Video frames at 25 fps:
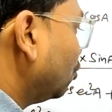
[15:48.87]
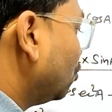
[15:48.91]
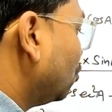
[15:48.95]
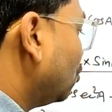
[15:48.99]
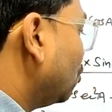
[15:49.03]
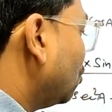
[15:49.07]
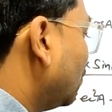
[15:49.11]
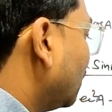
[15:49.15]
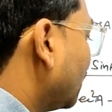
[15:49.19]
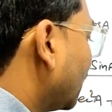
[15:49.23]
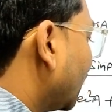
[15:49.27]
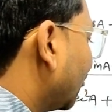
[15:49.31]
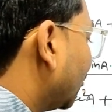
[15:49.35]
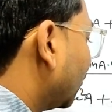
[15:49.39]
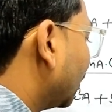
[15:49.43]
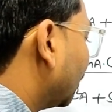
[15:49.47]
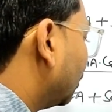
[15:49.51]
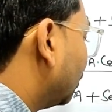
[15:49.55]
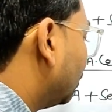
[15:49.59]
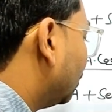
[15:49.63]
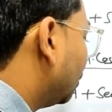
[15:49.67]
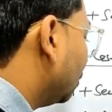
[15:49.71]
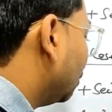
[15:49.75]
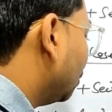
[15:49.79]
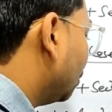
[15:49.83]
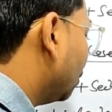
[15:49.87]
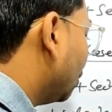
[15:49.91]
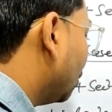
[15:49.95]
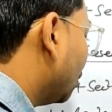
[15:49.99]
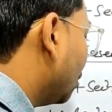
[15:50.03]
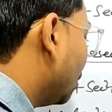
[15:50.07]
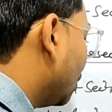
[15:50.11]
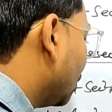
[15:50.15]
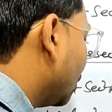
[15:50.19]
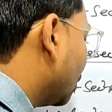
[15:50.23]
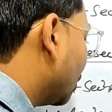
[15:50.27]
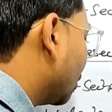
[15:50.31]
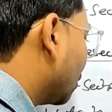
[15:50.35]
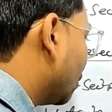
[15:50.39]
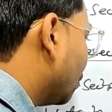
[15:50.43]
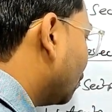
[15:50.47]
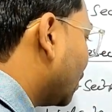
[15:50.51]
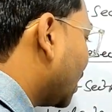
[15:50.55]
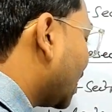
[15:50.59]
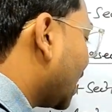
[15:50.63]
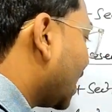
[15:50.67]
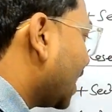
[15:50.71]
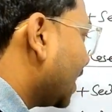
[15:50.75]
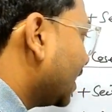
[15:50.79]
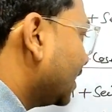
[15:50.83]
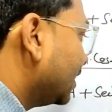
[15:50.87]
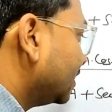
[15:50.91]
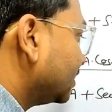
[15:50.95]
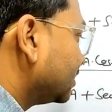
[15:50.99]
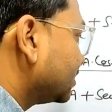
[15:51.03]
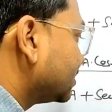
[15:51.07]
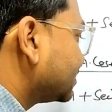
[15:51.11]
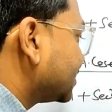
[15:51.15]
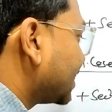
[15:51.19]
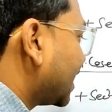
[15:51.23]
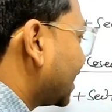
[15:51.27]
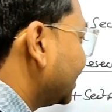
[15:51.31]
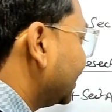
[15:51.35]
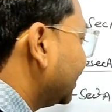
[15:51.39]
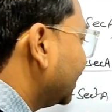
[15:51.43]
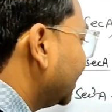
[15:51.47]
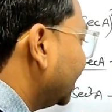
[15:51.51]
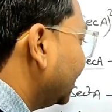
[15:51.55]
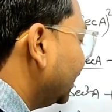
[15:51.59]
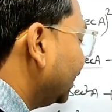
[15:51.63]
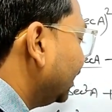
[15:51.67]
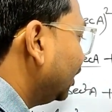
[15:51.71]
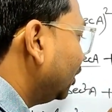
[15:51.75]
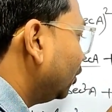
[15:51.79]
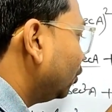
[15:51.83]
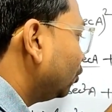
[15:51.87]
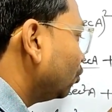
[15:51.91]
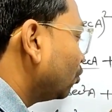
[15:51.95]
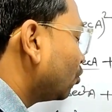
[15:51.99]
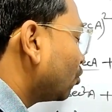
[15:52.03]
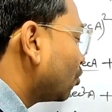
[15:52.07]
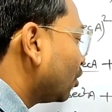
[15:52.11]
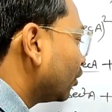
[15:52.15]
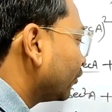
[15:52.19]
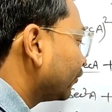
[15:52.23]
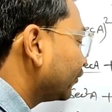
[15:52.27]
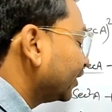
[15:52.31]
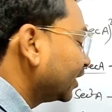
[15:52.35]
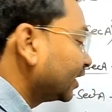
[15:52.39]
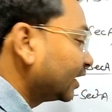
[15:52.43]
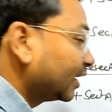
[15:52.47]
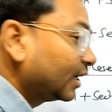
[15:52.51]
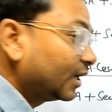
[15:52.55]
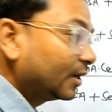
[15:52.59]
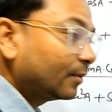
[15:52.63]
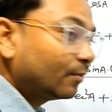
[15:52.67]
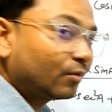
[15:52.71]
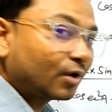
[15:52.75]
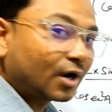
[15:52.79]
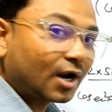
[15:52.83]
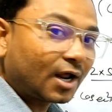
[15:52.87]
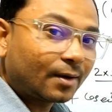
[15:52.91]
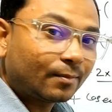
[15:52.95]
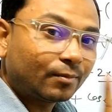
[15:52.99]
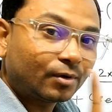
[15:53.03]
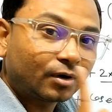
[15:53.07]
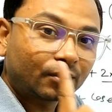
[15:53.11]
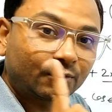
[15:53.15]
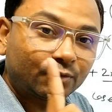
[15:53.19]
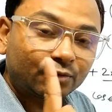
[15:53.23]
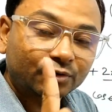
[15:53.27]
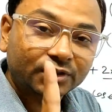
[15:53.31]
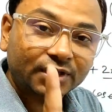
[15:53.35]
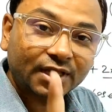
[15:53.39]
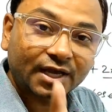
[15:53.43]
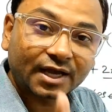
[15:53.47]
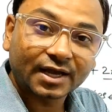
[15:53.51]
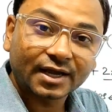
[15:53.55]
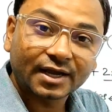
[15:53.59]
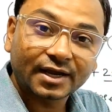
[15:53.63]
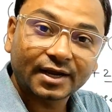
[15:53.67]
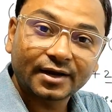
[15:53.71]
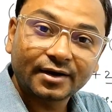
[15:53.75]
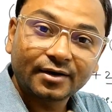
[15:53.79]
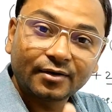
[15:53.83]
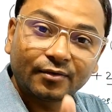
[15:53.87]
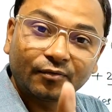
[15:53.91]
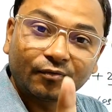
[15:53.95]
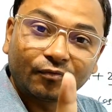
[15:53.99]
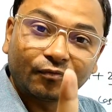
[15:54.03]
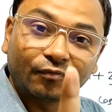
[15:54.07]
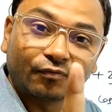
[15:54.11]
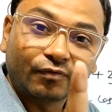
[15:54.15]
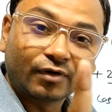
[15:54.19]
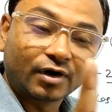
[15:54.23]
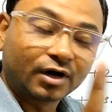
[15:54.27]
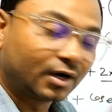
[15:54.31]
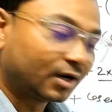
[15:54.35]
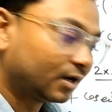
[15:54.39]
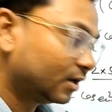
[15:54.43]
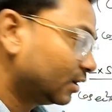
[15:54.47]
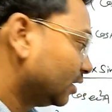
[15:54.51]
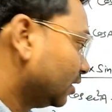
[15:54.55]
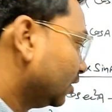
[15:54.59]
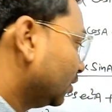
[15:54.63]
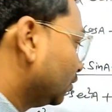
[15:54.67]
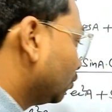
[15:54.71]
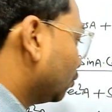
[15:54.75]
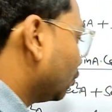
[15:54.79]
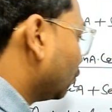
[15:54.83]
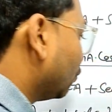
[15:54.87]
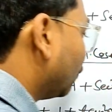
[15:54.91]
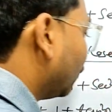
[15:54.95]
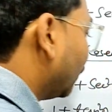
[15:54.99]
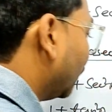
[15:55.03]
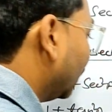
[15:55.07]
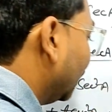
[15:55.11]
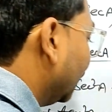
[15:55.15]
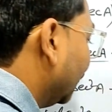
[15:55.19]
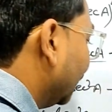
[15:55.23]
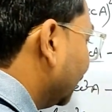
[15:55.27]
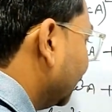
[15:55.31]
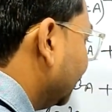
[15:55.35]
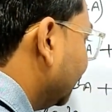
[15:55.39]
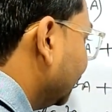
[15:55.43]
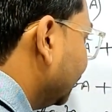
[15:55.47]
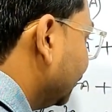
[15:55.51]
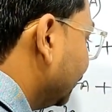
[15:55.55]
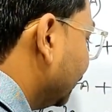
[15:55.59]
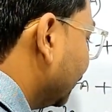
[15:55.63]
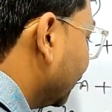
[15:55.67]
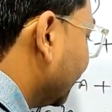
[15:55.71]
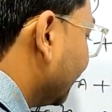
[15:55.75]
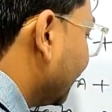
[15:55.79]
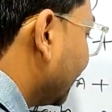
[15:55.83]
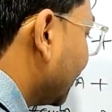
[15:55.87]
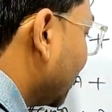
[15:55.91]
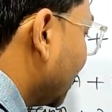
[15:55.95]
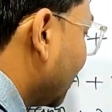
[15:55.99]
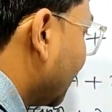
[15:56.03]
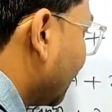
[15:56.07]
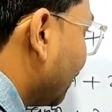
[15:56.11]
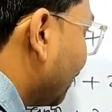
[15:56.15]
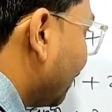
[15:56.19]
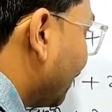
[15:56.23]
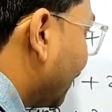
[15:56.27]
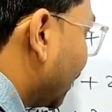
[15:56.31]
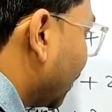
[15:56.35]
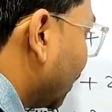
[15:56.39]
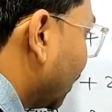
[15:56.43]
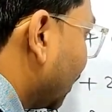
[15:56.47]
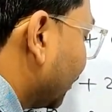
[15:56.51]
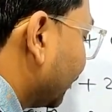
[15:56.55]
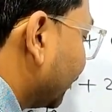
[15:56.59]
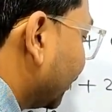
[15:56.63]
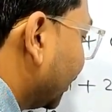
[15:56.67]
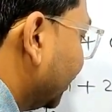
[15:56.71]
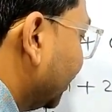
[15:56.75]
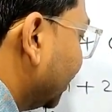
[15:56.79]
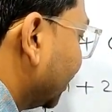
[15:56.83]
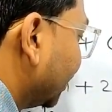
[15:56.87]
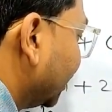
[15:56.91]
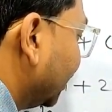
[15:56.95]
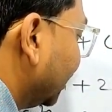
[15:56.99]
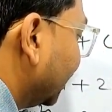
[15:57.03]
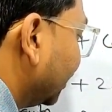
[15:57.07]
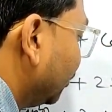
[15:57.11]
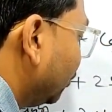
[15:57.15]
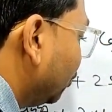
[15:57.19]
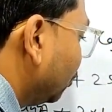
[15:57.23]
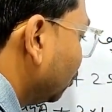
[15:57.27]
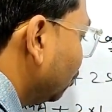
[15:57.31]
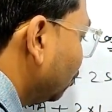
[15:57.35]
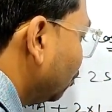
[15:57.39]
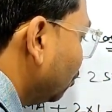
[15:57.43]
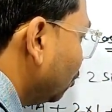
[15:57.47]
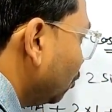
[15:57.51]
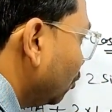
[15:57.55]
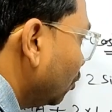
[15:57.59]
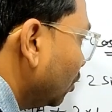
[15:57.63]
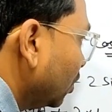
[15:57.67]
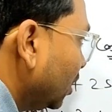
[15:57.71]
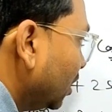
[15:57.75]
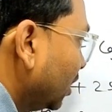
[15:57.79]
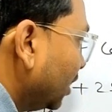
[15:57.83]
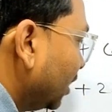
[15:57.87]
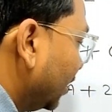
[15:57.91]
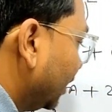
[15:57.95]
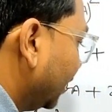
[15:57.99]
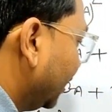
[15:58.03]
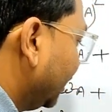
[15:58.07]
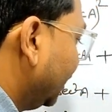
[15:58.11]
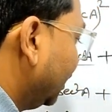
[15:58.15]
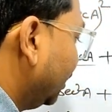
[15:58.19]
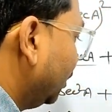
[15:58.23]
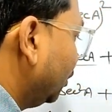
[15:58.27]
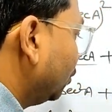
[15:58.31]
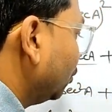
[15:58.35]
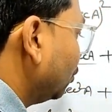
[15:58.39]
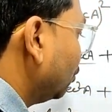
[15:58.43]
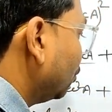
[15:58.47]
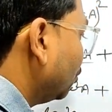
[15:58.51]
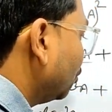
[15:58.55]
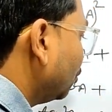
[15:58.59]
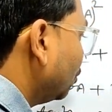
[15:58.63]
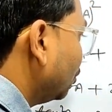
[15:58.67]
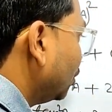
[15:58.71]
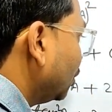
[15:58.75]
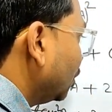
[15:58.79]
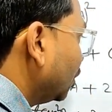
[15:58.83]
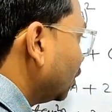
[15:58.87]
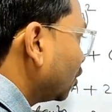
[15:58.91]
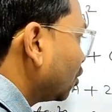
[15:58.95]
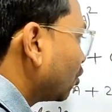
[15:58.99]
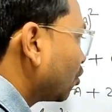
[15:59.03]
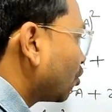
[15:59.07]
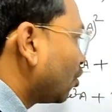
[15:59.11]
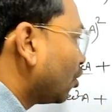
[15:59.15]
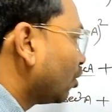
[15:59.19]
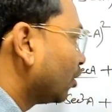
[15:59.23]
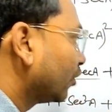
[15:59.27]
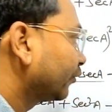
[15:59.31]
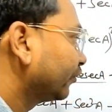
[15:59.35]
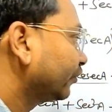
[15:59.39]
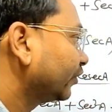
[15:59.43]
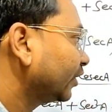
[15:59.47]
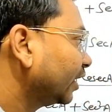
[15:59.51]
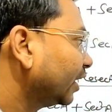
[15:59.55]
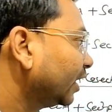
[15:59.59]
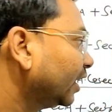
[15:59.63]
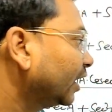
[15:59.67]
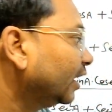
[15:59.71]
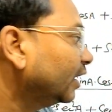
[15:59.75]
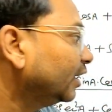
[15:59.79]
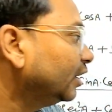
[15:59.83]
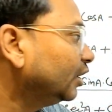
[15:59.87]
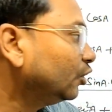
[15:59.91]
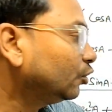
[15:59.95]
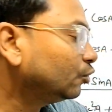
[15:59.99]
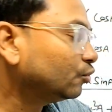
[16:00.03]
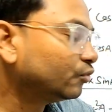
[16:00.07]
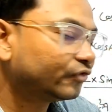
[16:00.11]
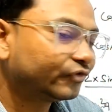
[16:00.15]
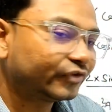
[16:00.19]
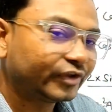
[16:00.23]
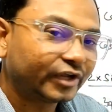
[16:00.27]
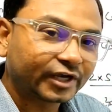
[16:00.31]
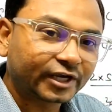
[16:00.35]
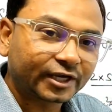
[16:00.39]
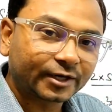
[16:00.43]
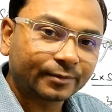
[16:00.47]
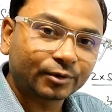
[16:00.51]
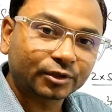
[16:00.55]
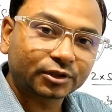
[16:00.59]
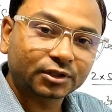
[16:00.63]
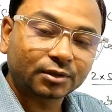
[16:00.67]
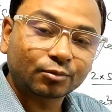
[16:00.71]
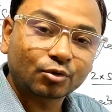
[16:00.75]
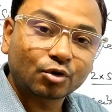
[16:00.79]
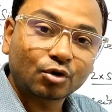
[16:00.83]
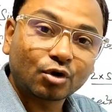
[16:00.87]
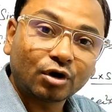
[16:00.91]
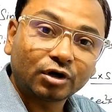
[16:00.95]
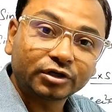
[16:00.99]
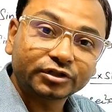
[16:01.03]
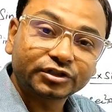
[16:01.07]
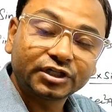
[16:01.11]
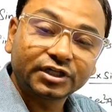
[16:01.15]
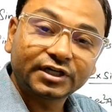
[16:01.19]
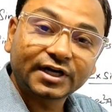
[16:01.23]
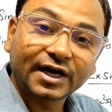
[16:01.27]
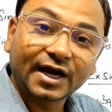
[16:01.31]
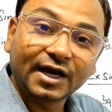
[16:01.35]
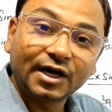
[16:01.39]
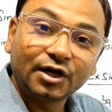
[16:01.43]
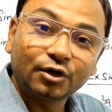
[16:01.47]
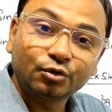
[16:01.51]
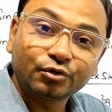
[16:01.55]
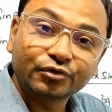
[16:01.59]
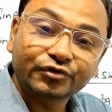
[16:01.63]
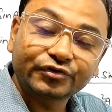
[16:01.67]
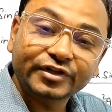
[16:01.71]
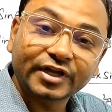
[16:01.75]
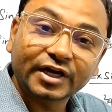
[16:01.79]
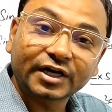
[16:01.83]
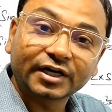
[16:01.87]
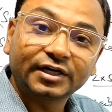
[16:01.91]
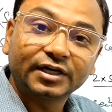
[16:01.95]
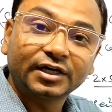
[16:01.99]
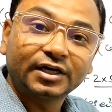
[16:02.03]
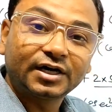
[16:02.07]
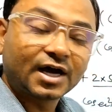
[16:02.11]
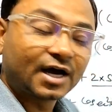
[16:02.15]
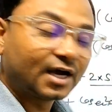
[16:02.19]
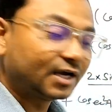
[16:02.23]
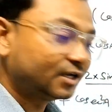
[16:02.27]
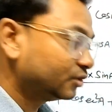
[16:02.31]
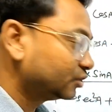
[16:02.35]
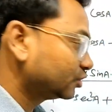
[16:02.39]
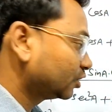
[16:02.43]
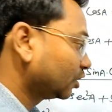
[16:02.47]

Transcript: तो टू गुना साइन ए इंटू कौशेक के बराबर होता है वन तो वन लिख दीजिए प्लस है देखिए टू इंटू कॉस ए इंटू सेक मतलब कॉस ठीठा इंटू सेक ठिठा इजकल टू क्या